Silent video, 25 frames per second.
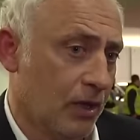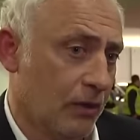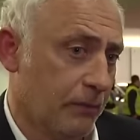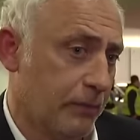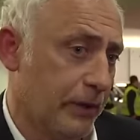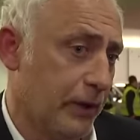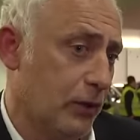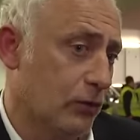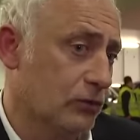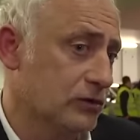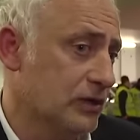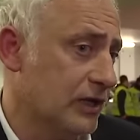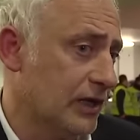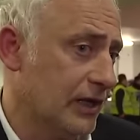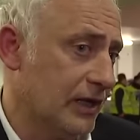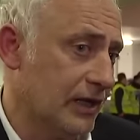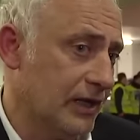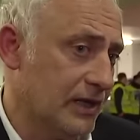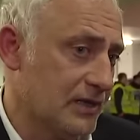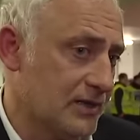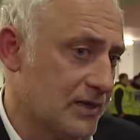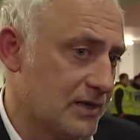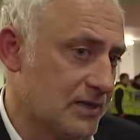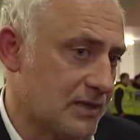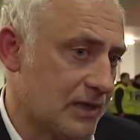per non dire
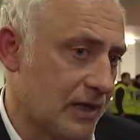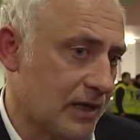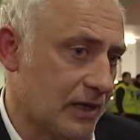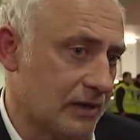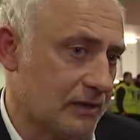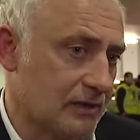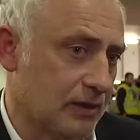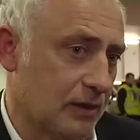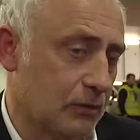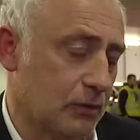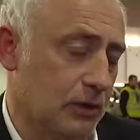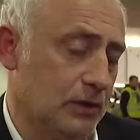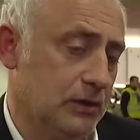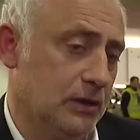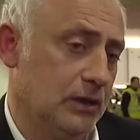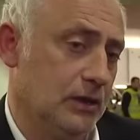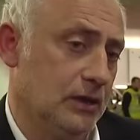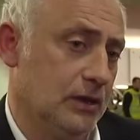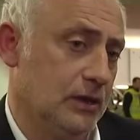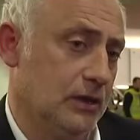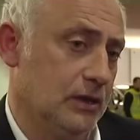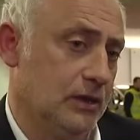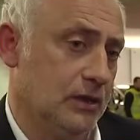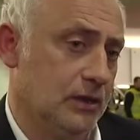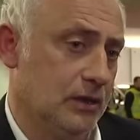inesistente,
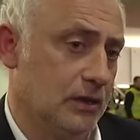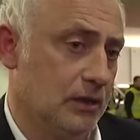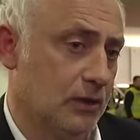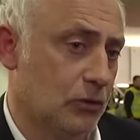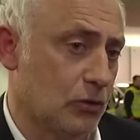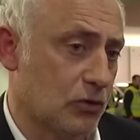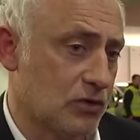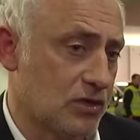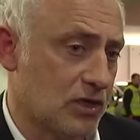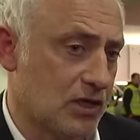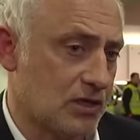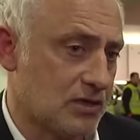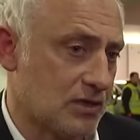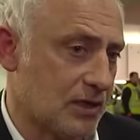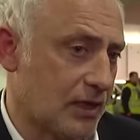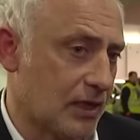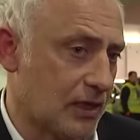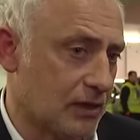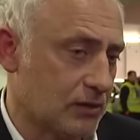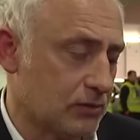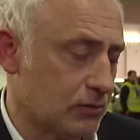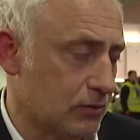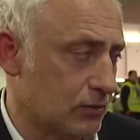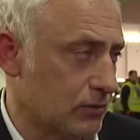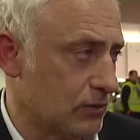quindi così è
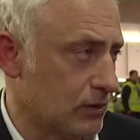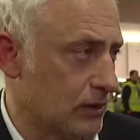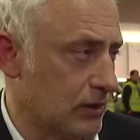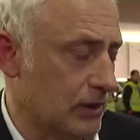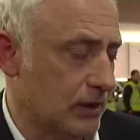stato.